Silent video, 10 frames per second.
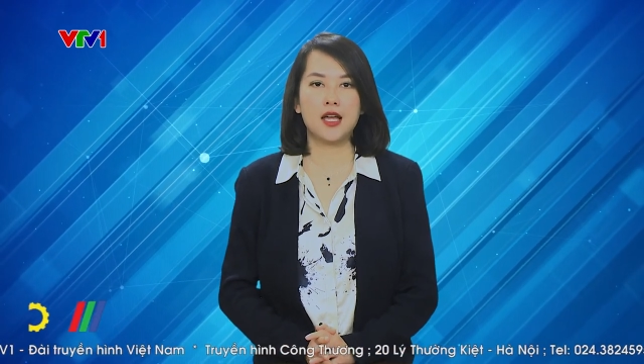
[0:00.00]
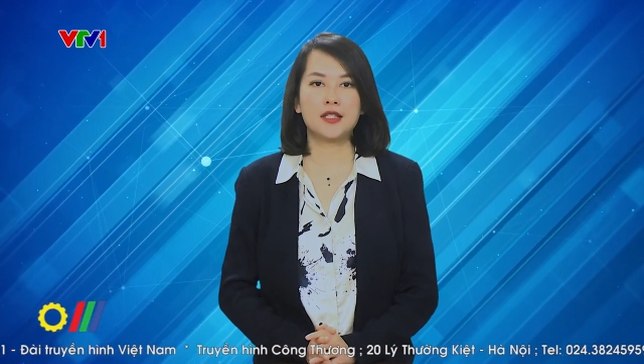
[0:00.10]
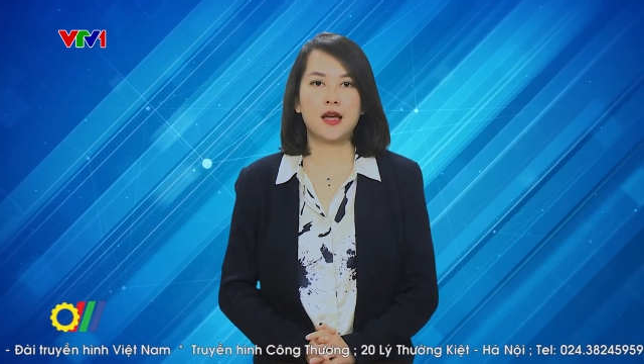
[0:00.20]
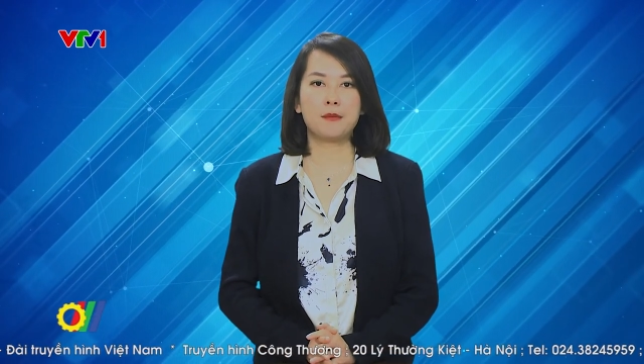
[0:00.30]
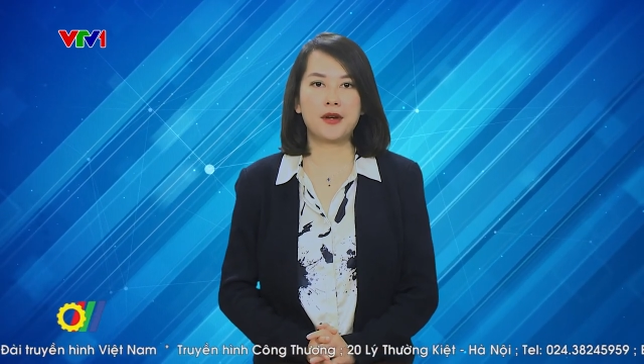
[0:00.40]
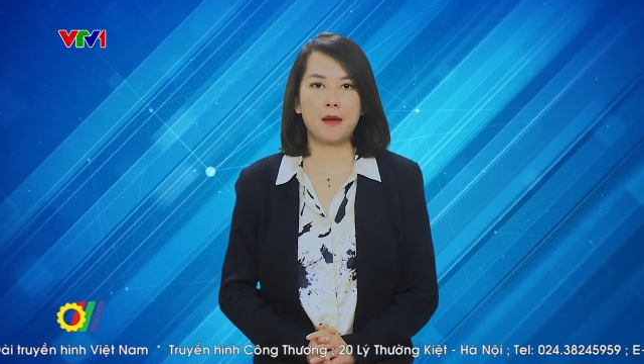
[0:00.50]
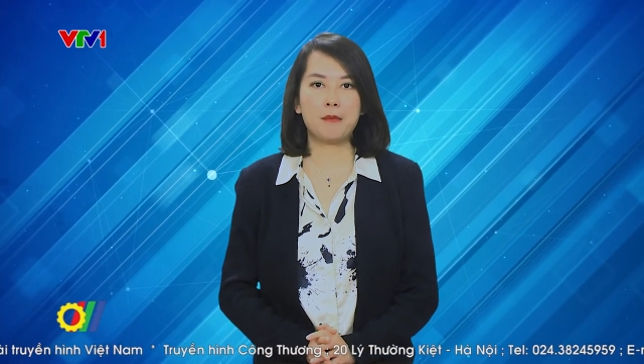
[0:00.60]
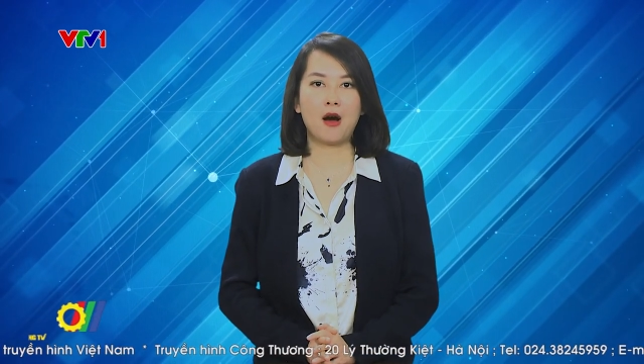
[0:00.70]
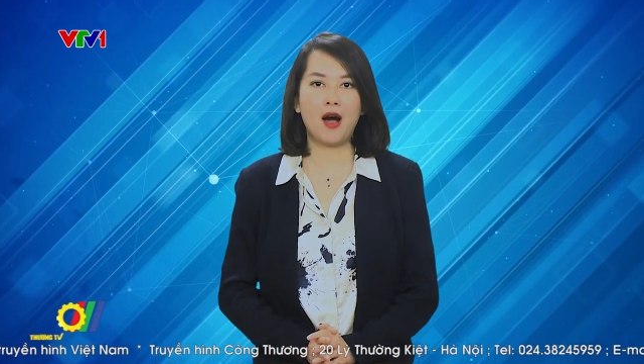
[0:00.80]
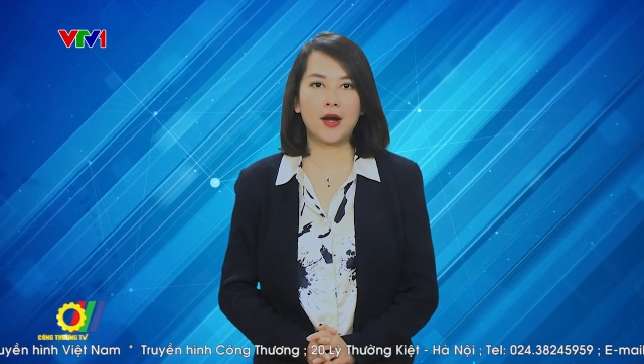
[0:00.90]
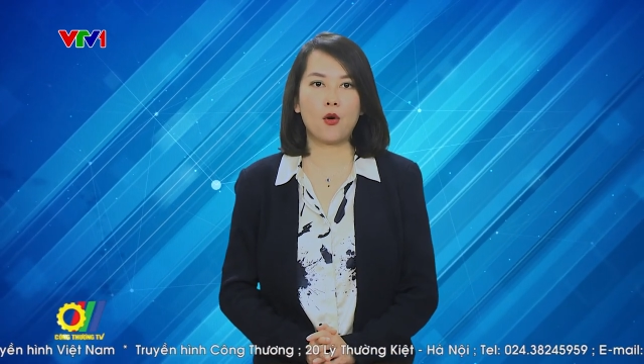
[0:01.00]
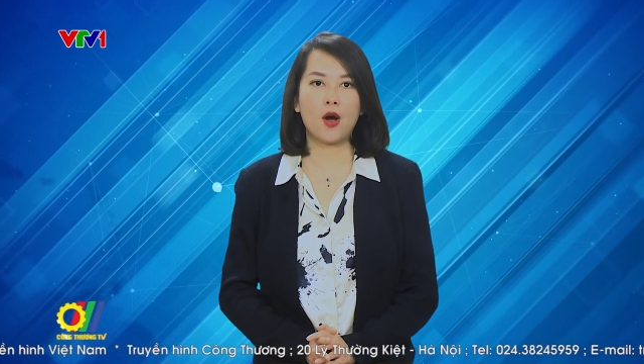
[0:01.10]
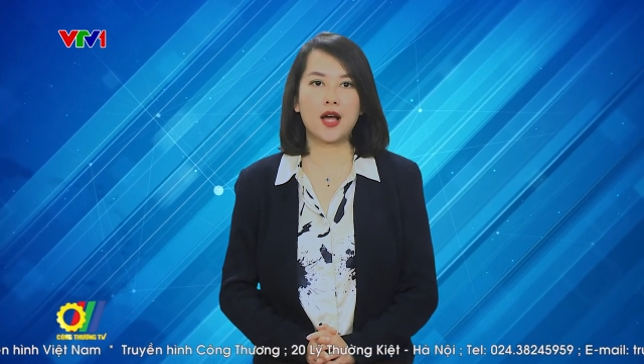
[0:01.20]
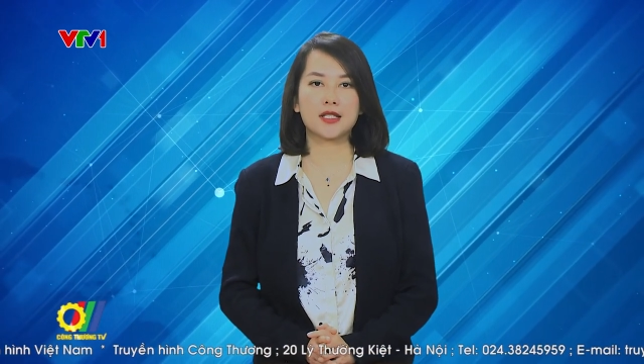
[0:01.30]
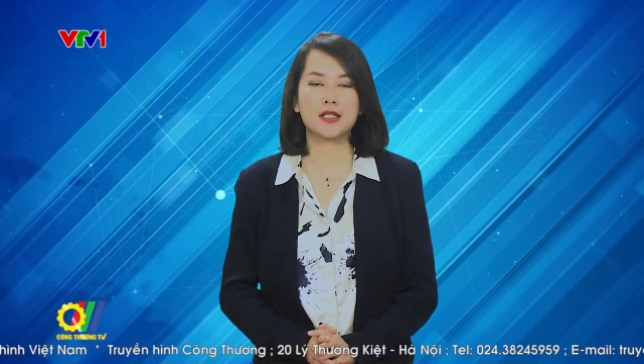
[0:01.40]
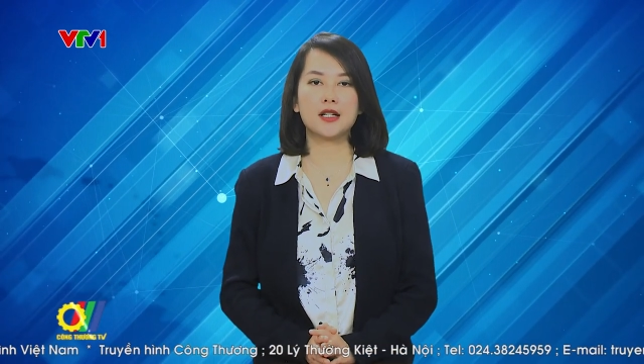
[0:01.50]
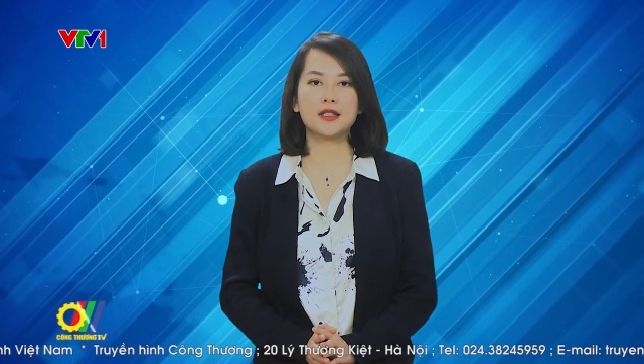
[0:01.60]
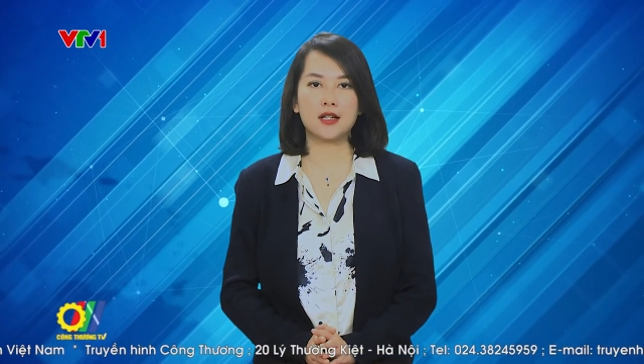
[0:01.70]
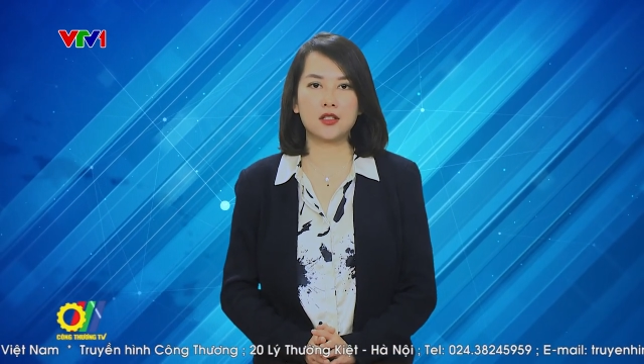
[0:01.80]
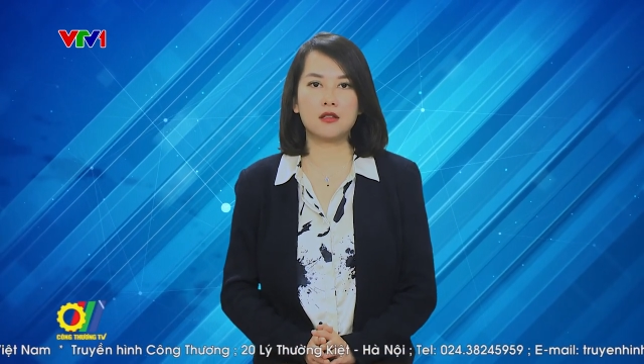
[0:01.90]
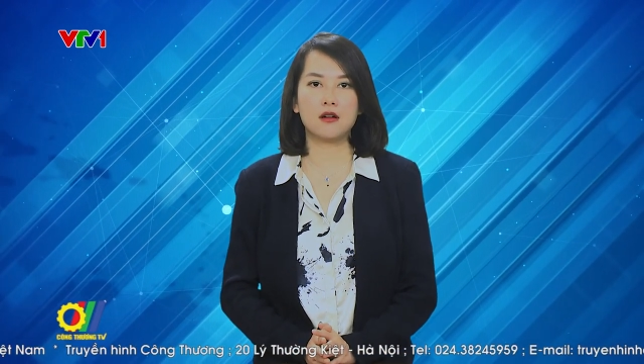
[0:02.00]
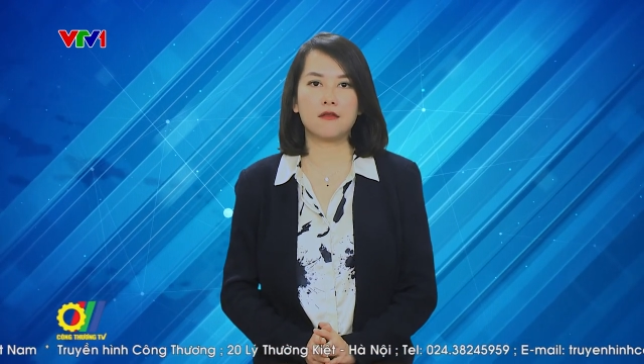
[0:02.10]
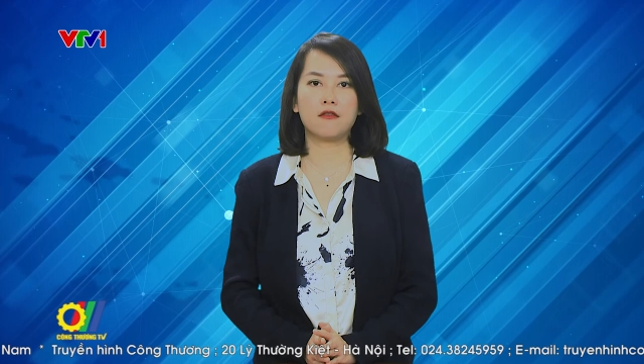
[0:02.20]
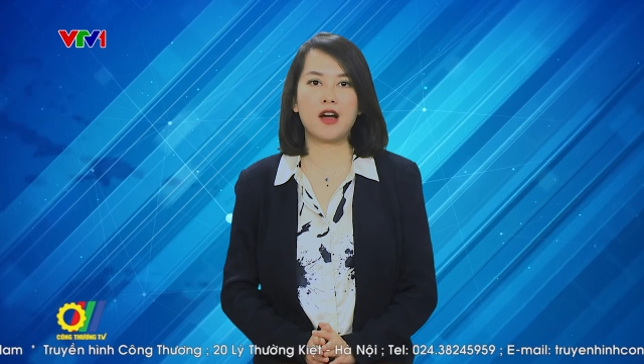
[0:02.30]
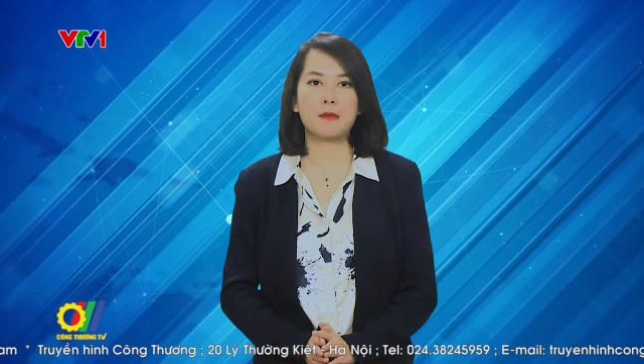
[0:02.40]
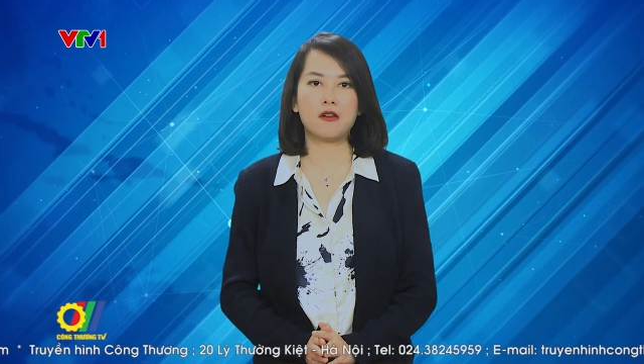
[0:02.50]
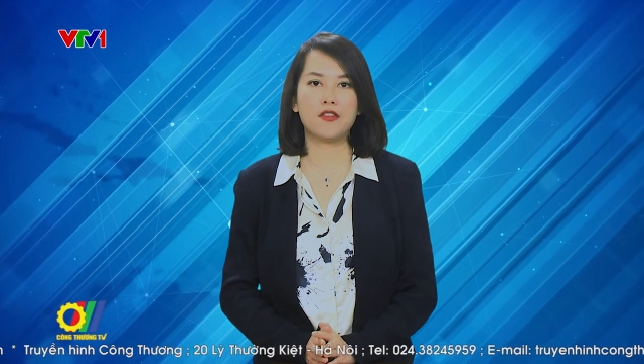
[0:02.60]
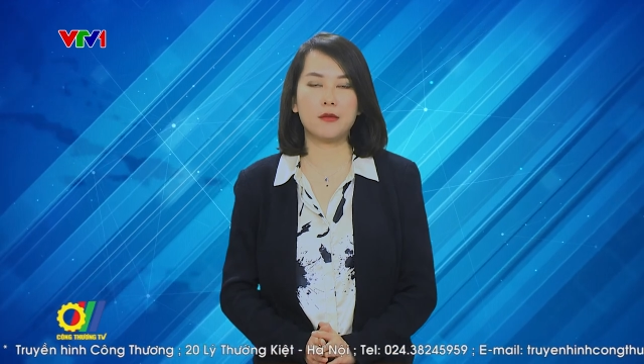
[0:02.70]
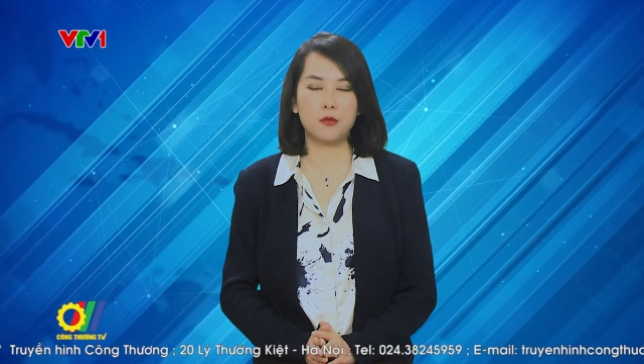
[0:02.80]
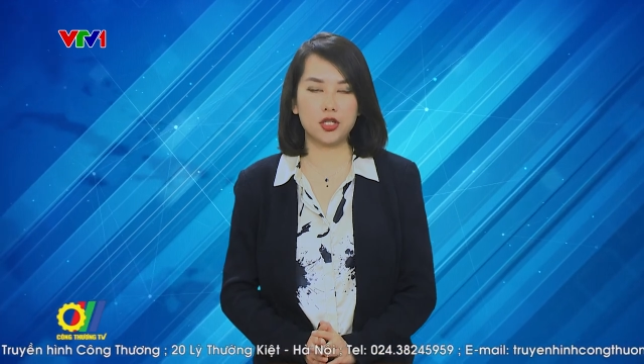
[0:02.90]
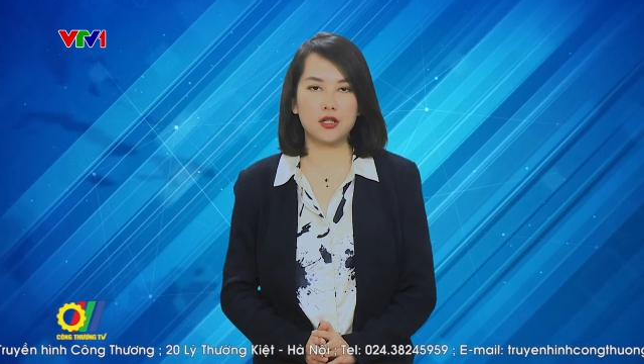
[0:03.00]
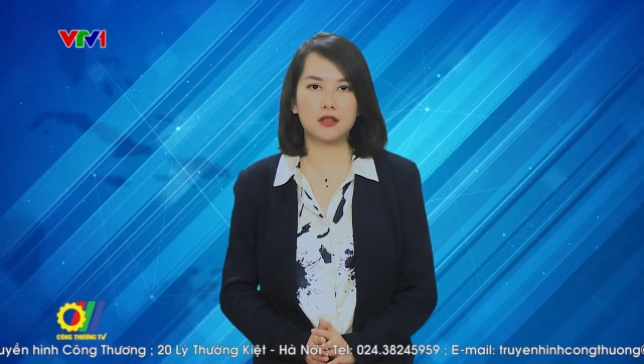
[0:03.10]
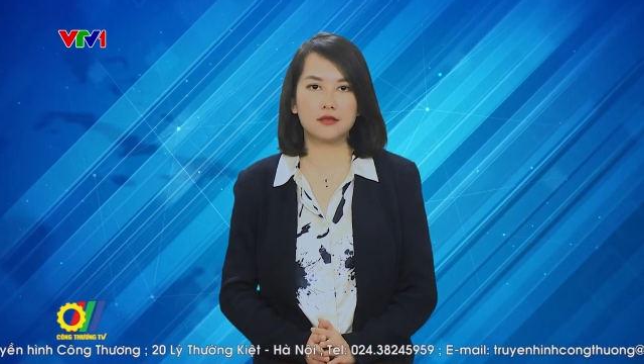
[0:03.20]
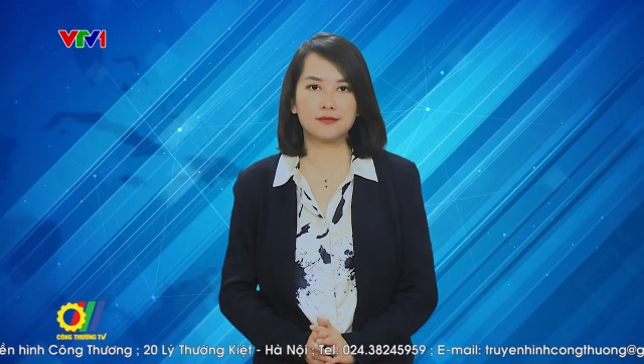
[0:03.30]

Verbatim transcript: nhằm đảm bảo hài hòa giữa tăng trưởng và bảo vệ môi trường.